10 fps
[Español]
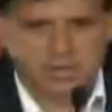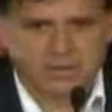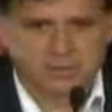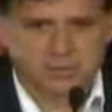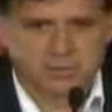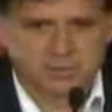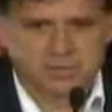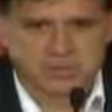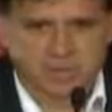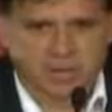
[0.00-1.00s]
que no se me
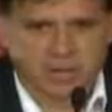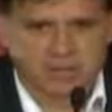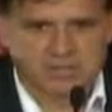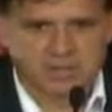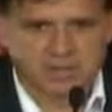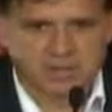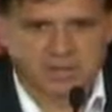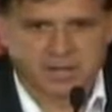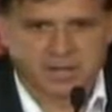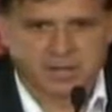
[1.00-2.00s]
pase por la cabeza que
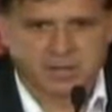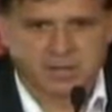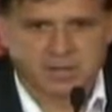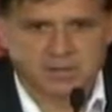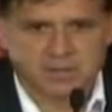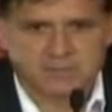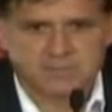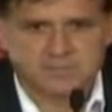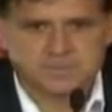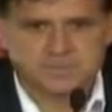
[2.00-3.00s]
imágenes del partido, ¿no?
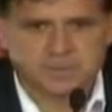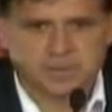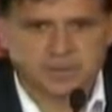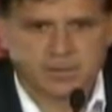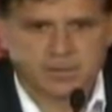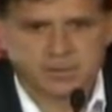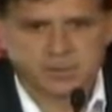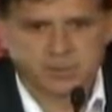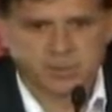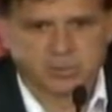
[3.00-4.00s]
Y ver si
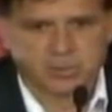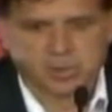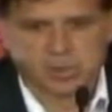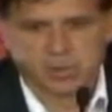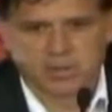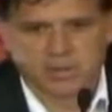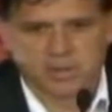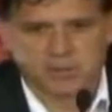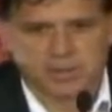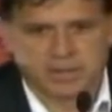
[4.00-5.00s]
podemos volverlo
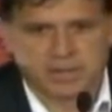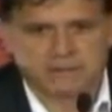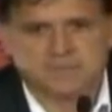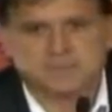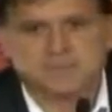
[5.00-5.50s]
atrás para,